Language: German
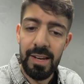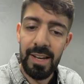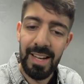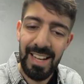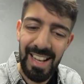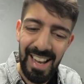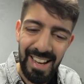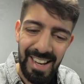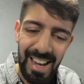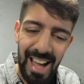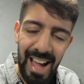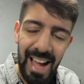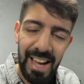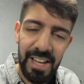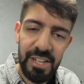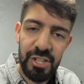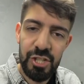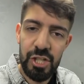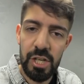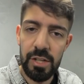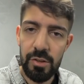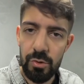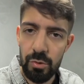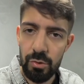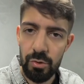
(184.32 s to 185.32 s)
eine kleine
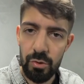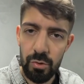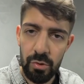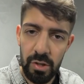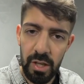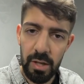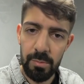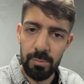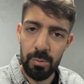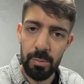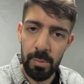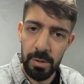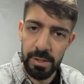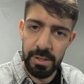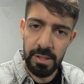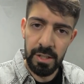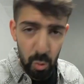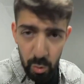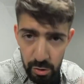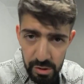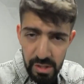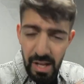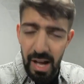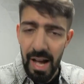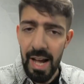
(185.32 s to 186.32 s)
Einschätzung zu geben über die.
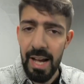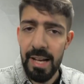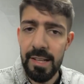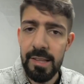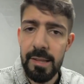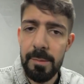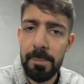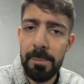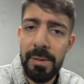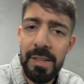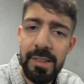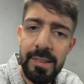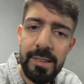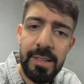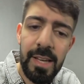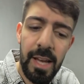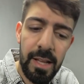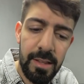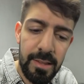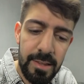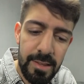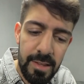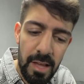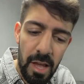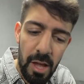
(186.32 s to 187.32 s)
Runde 1 bis
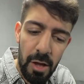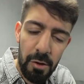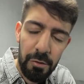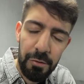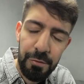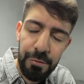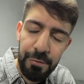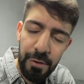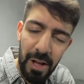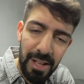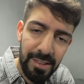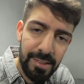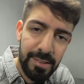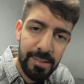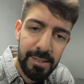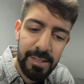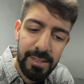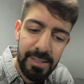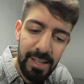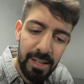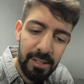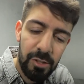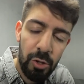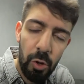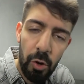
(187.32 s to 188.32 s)
jetzt
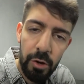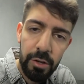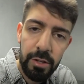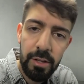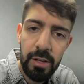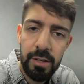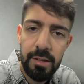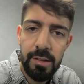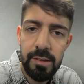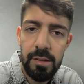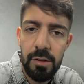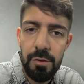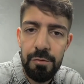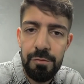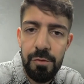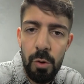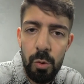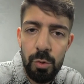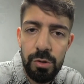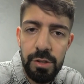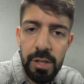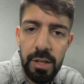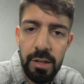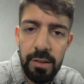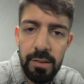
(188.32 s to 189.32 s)
fast der deutlichste
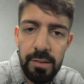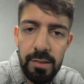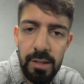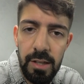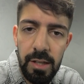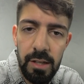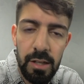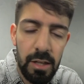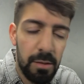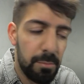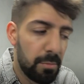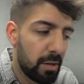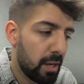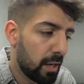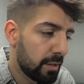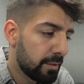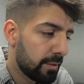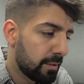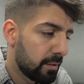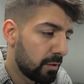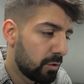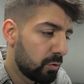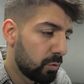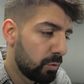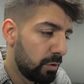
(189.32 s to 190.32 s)
Voting-Sieg im
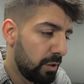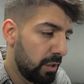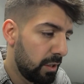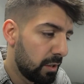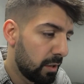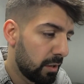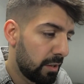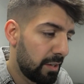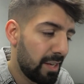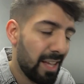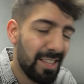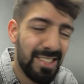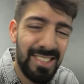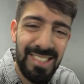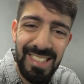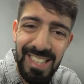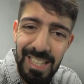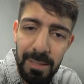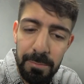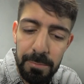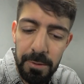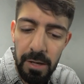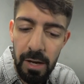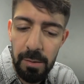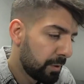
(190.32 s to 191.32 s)
ganzen Turnier.
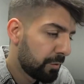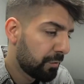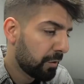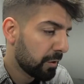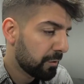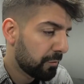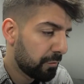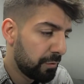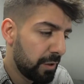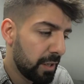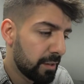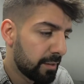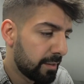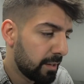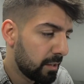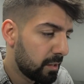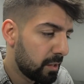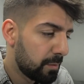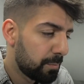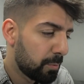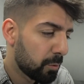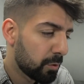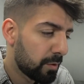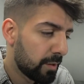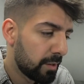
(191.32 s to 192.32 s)
Nassib, ja, mit fast
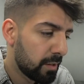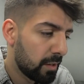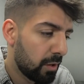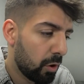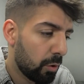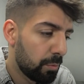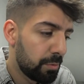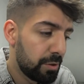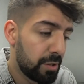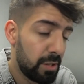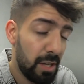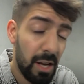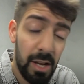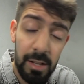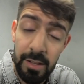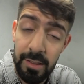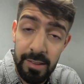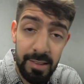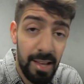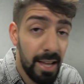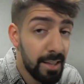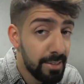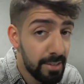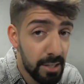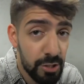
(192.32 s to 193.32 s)
64 Prozent, glaube ich, ja, ein
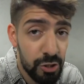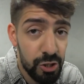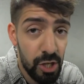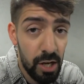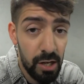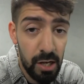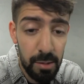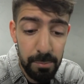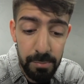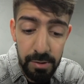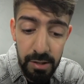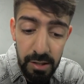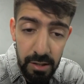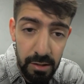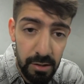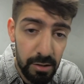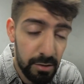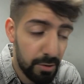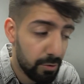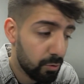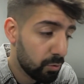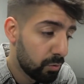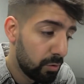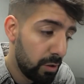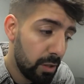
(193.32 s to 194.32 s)
sehr, sehr starker Beginn
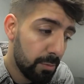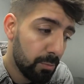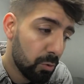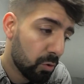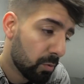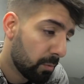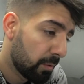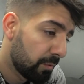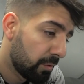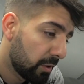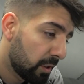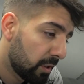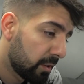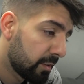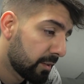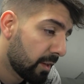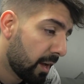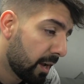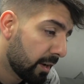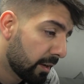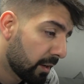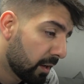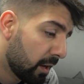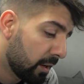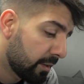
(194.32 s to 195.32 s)
ins Turnier, muss man wirklich
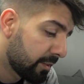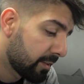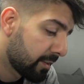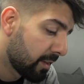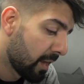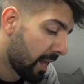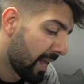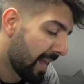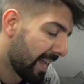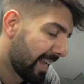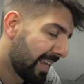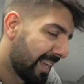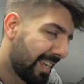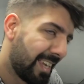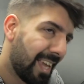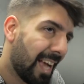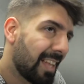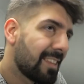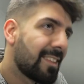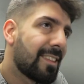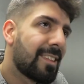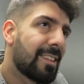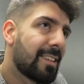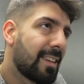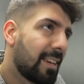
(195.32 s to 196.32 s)
sagen, ja, ist
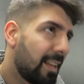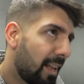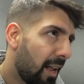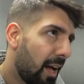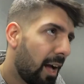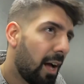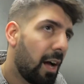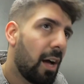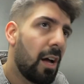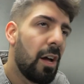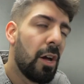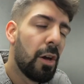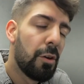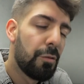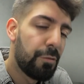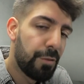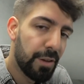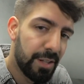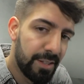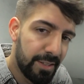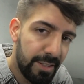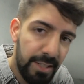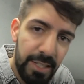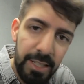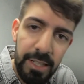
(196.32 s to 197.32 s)
ganz klar
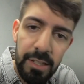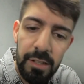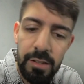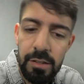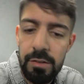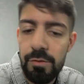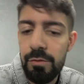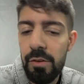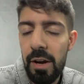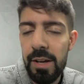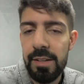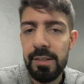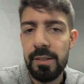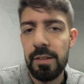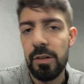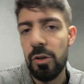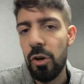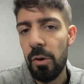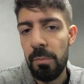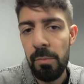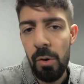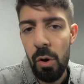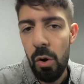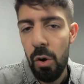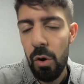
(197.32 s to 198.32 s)
verdient
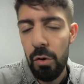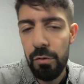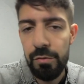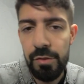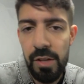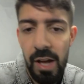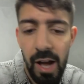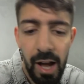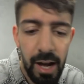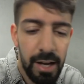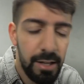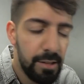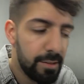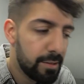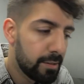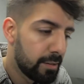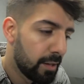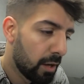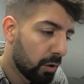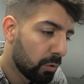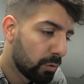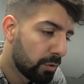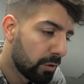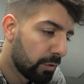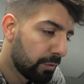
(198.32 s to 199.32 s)
weitergekommen, auch auf der 1 in
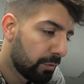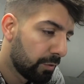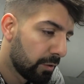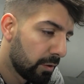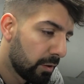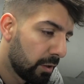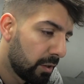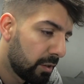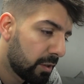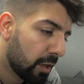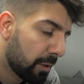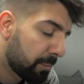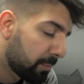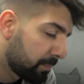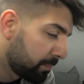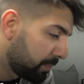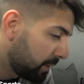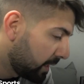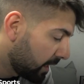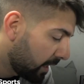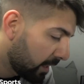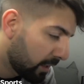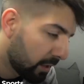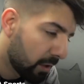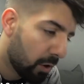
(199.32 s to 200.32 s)
der Runde, finde ich. Hat
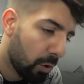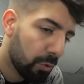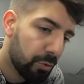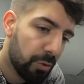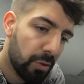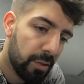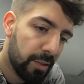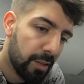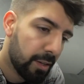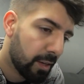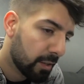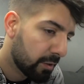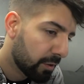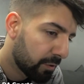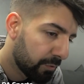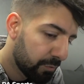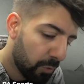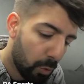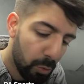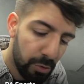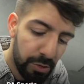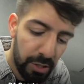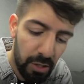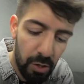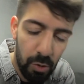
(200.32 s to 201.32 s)
Pierre genauso gesehen, hat das
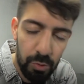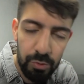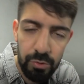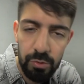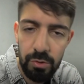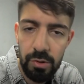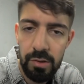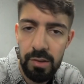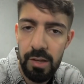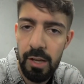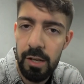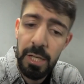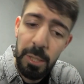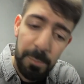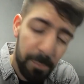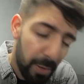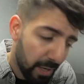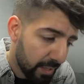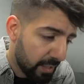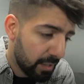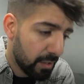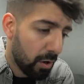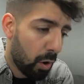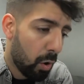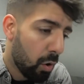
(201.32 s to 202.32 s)
Voting auch so gesehen. Ich
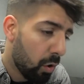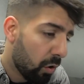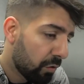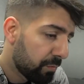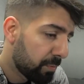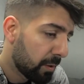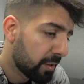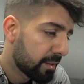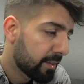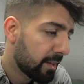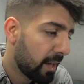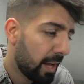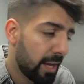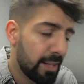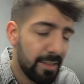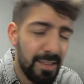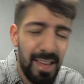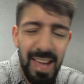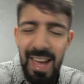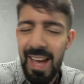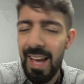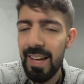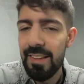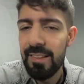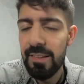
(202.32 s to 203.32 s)
packe ihn auch auf Platz 1.
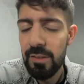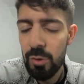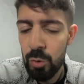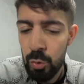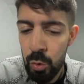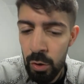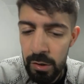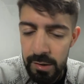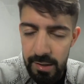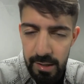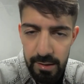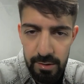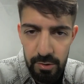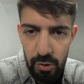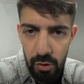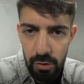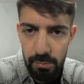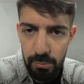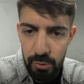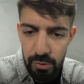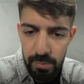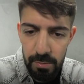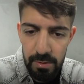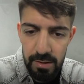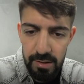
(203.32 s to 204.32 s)
Es ist ein kurzer
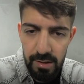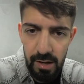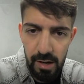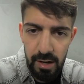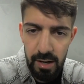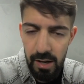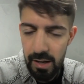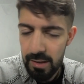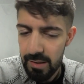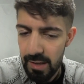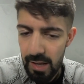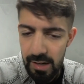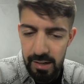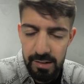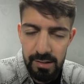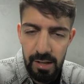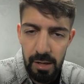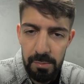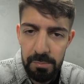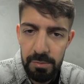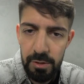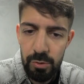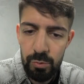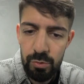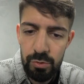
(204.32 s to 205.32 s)
Song, muss man sagen, ja, ist
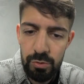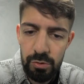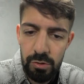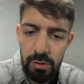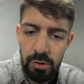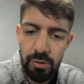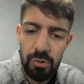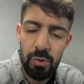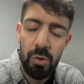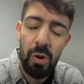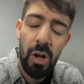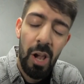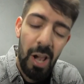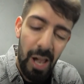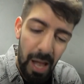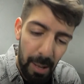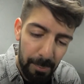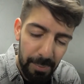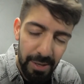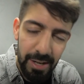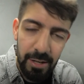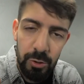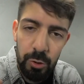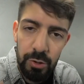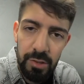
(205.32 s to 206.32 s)
anderthalb Minuten oder so,
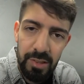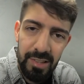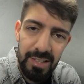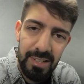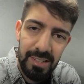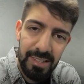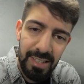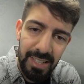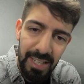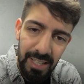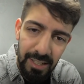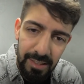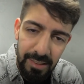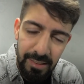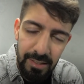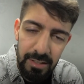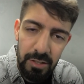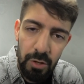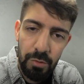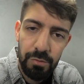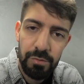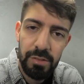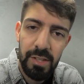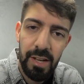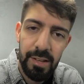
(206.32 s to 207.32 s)
aber er konzentriert
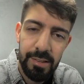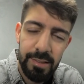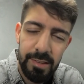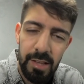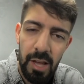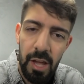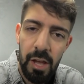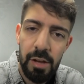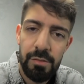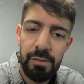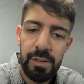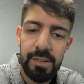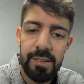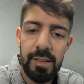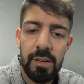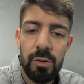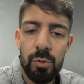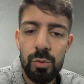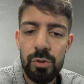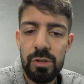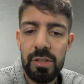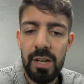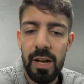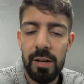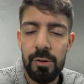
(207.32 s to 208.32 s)
sich auf das, was er
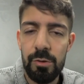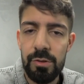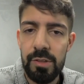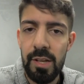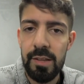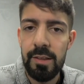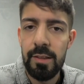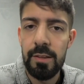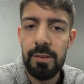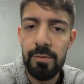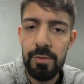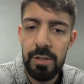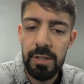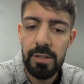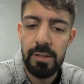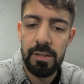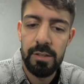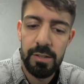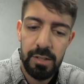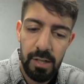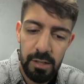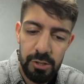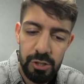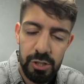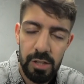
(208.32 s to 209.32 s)
gut kann und das ist
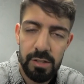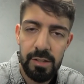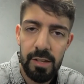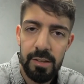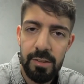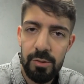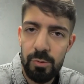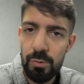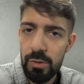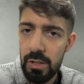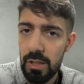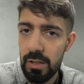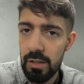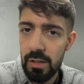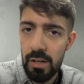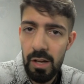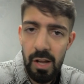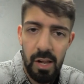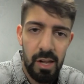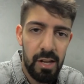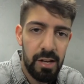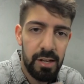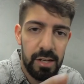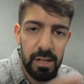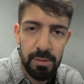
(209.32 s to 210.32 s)
wichtig, ja. Ja, statt dass du hier
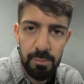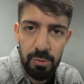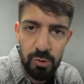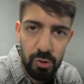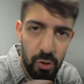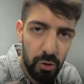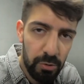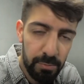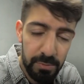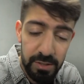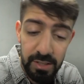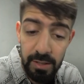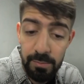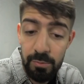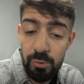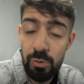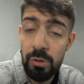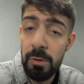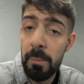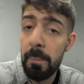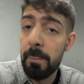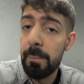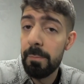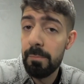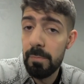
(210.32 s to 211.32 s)
in einem Song, mit dem du
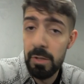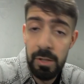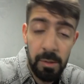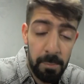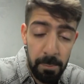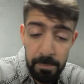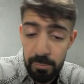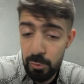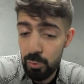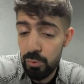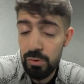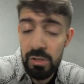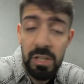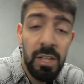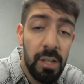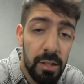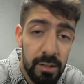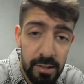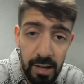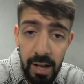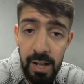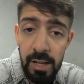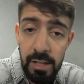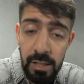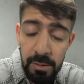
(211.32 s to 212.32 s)
in, in einem Turnier
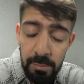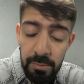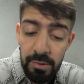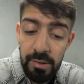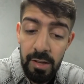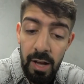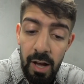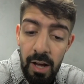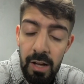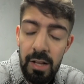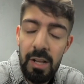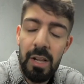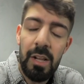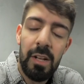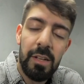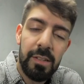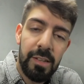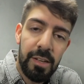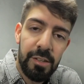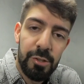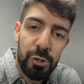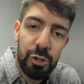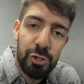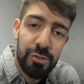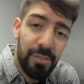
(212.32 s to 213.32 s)
teilnimmst, ja,
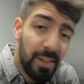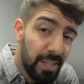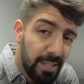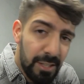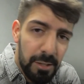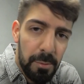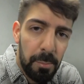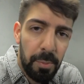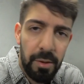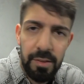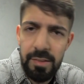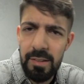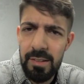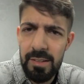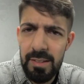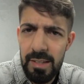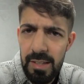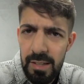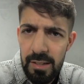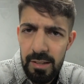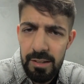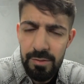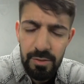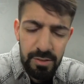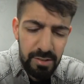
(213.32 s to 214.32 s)
deine Schwächen
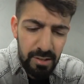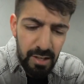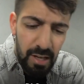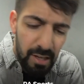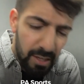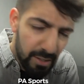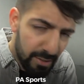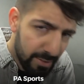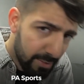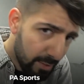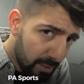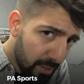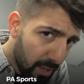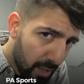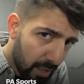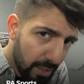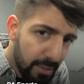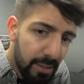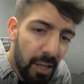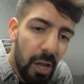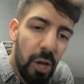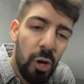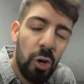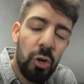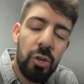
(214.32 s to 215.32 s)
präsentierst, was gar keinen Sinn
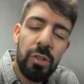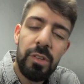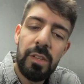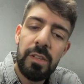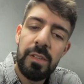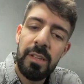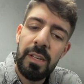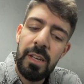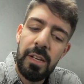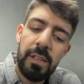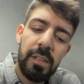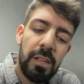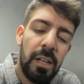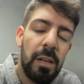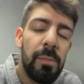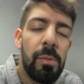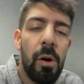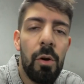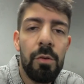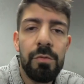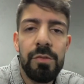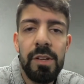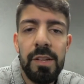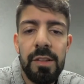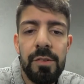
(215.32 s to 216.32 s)
hat, konzentriere dich
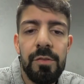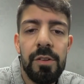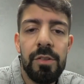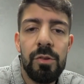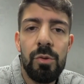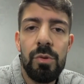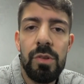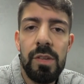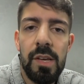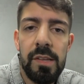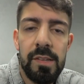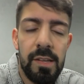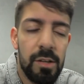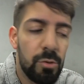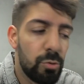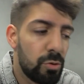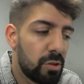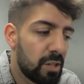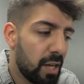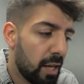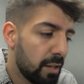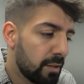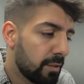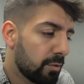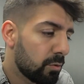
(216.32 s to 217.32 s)
lieber auf das, was du sehr, sehr
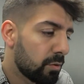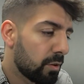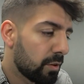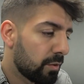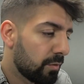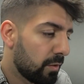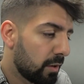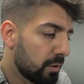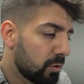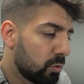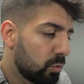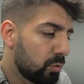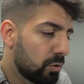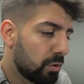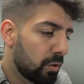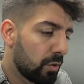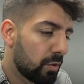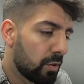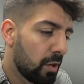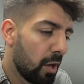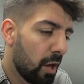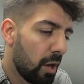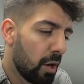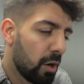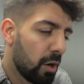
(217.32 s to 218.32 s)
gut kannst. Und das war ein gutes,